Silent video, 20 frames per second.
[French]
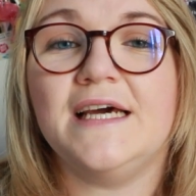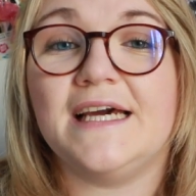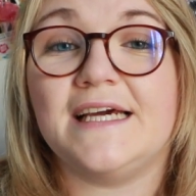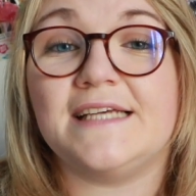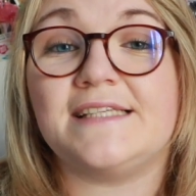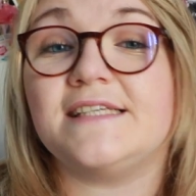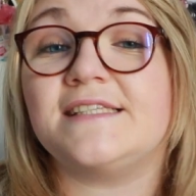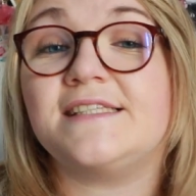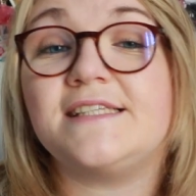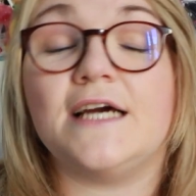Et
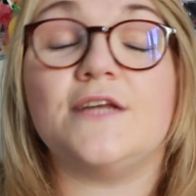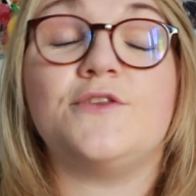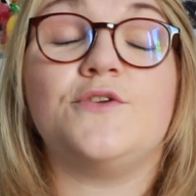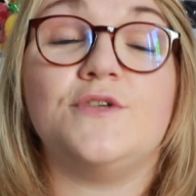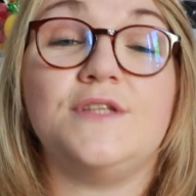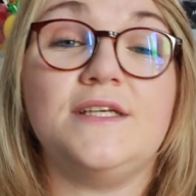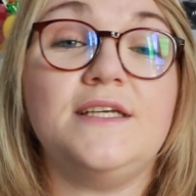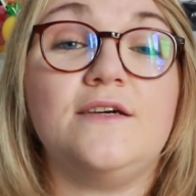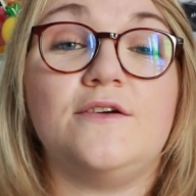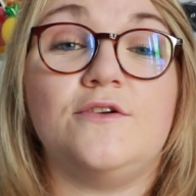c'est ce qui a
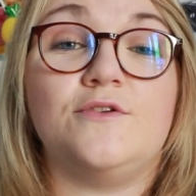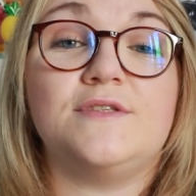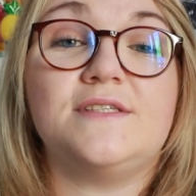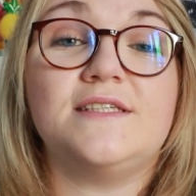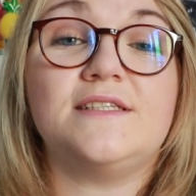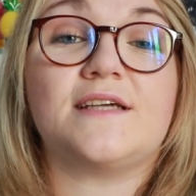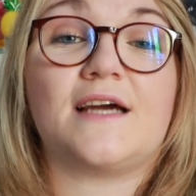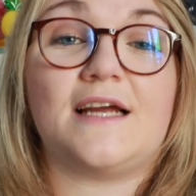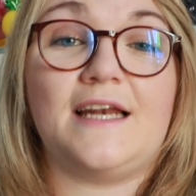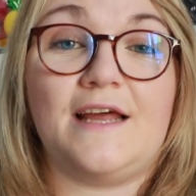donné le
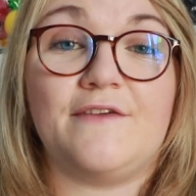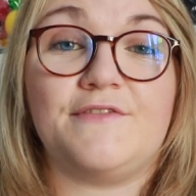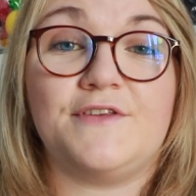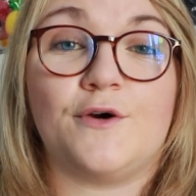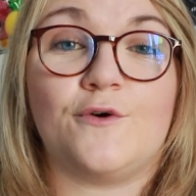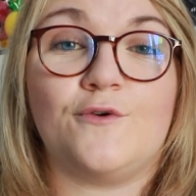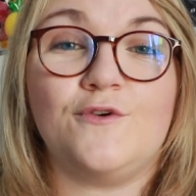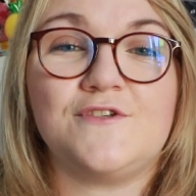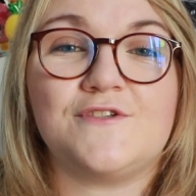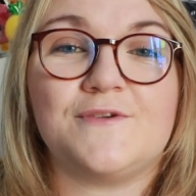titre La vie
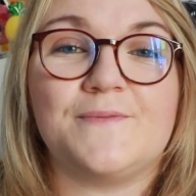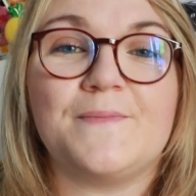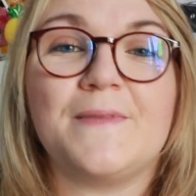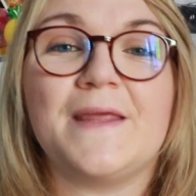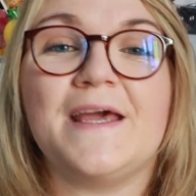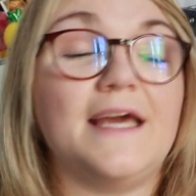en rose.